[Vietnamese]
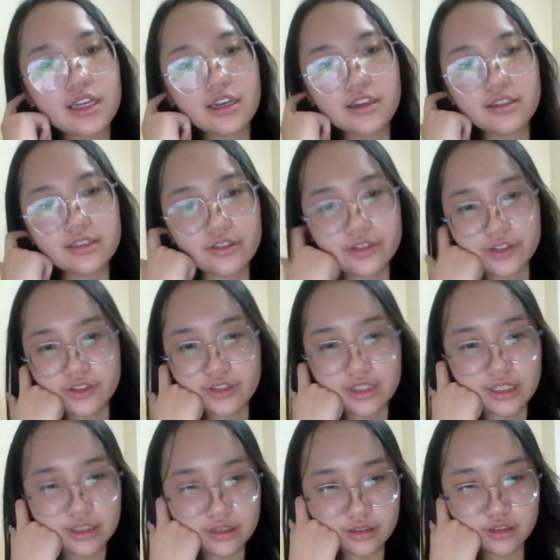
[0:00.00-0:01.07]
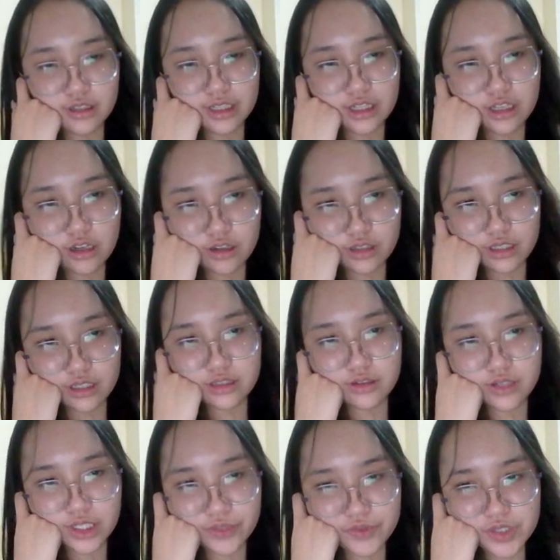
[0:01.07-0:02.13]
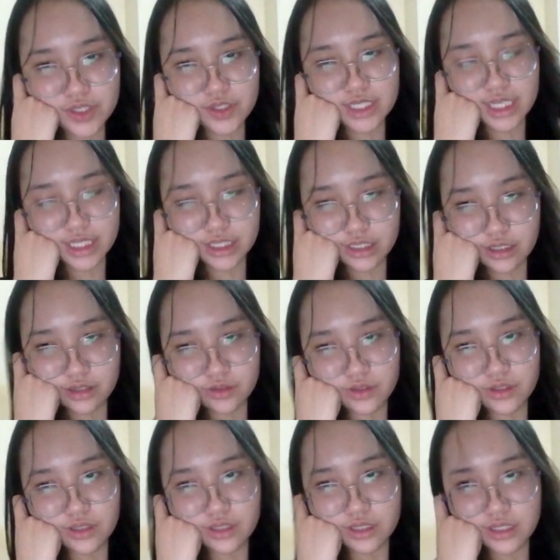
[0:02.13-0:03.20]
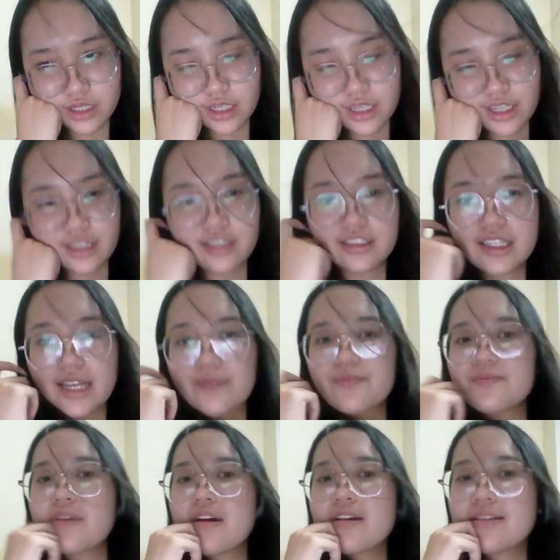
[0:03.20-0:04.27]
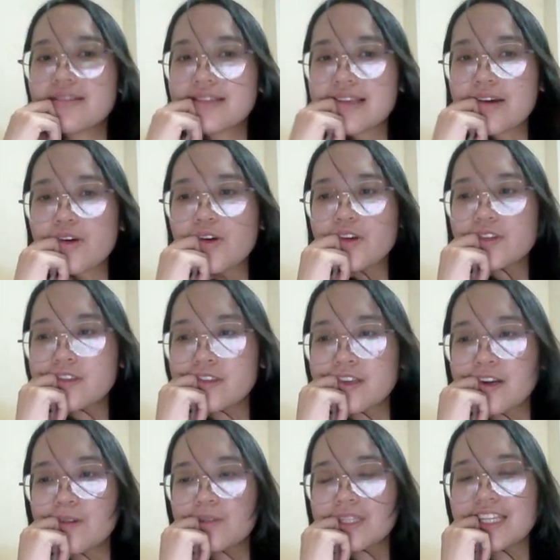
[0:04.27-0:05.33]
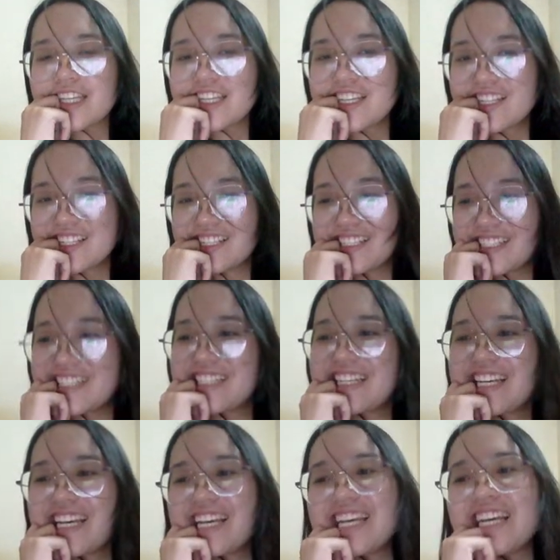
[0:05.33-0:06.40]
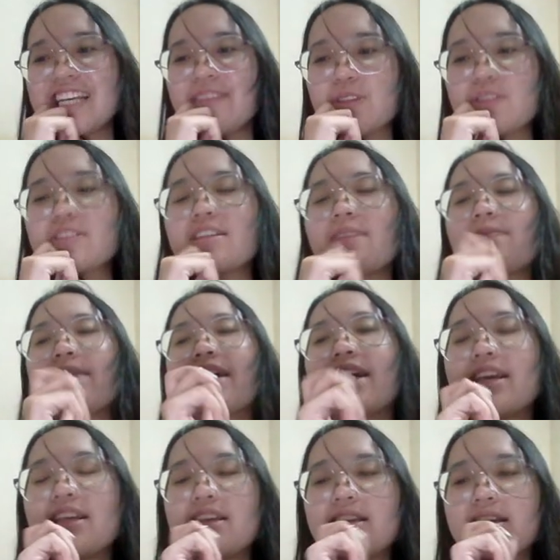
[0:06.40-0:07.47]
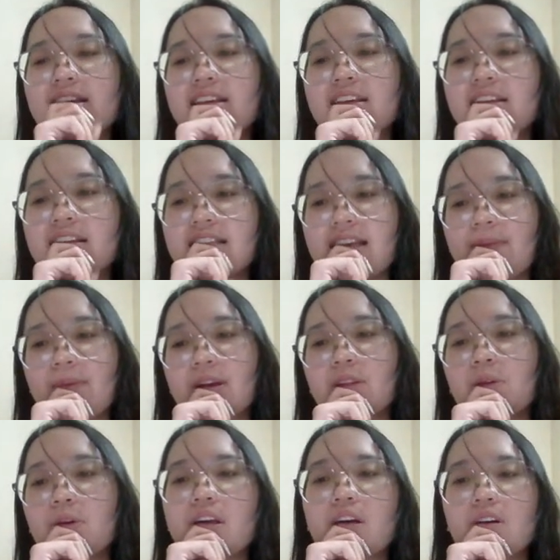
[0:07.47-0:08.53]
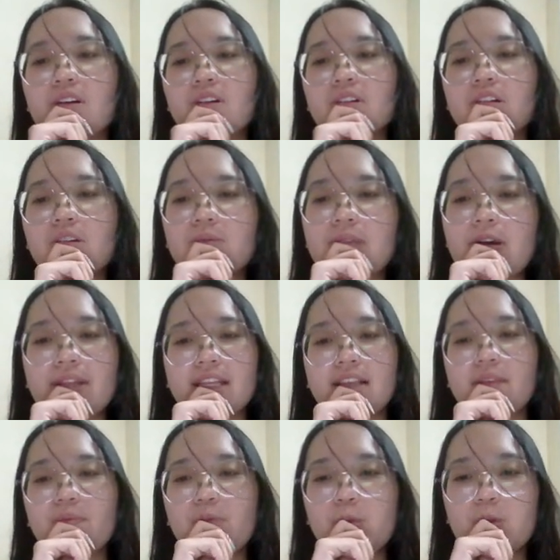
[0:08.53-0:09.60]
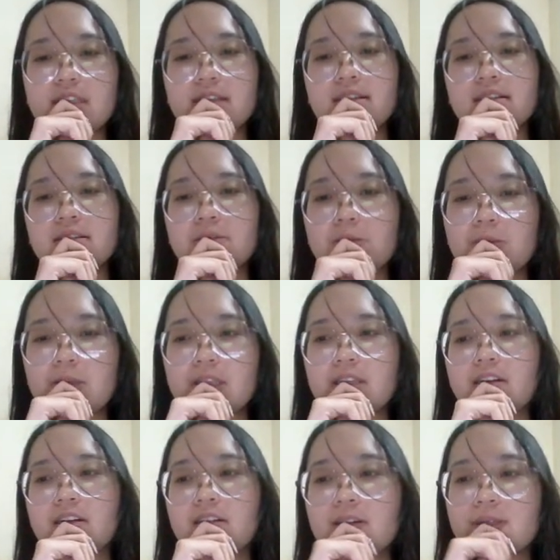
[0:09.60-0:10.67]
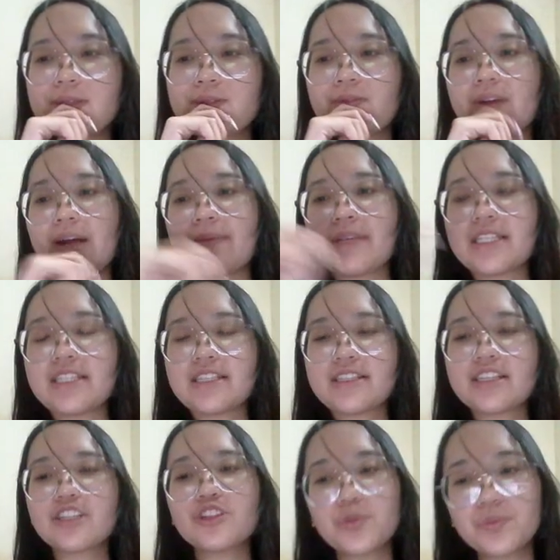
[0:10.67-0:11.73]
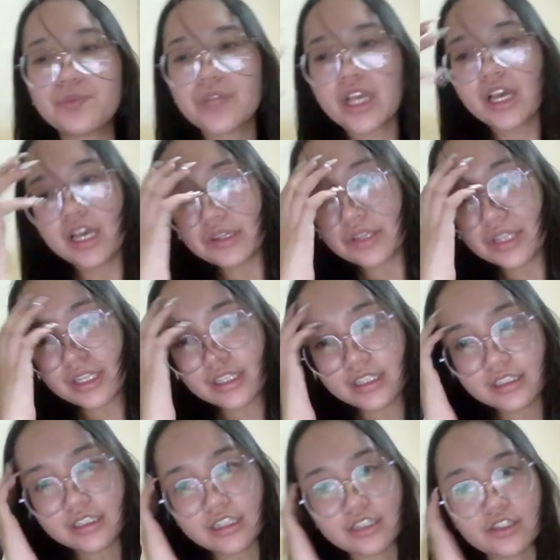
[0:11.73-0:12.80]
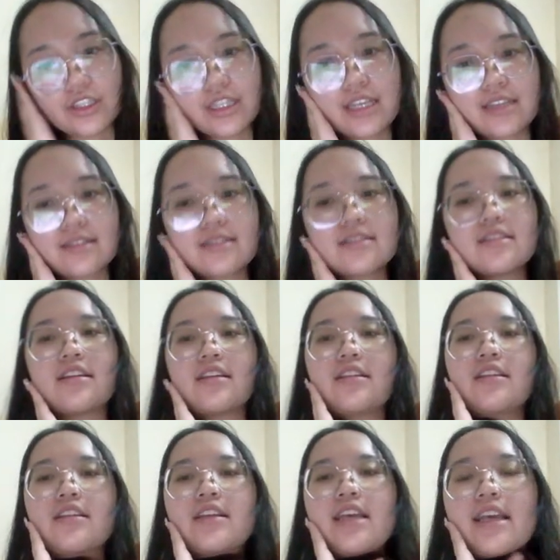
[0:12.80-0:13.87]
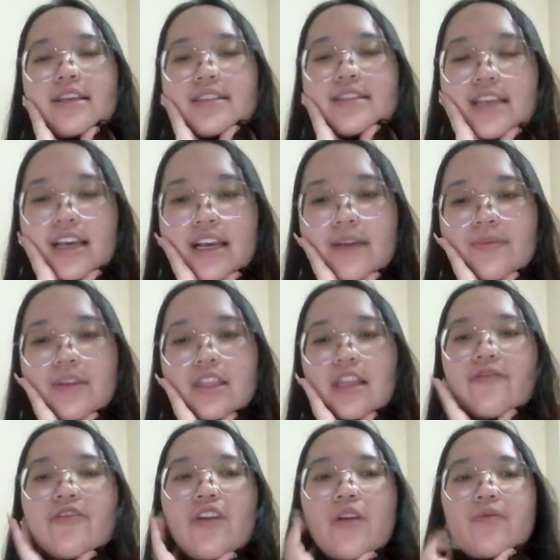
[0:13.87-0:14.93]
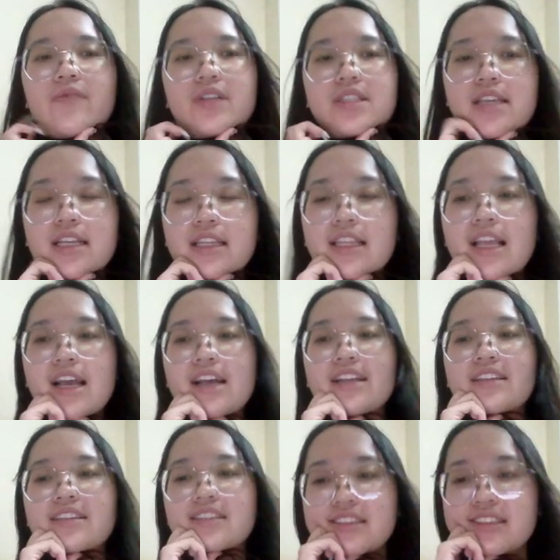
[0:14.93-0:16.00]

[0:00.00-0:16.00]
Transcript: Hoặc là nó có thể tự khen con nha chứ không cần phải so sánh nữa thứ năm sao con ngốc thế một số cha mẹ khi trẻ mắc lỗi không không thể hoàn thành nhiệm sẽ sử dụng từ ngữ xúc phạm để chỉ trích chung tuy nhiên những lời nói này chỉ khiến trẻ trẻ cảm thấy thất vọng và chán nản à,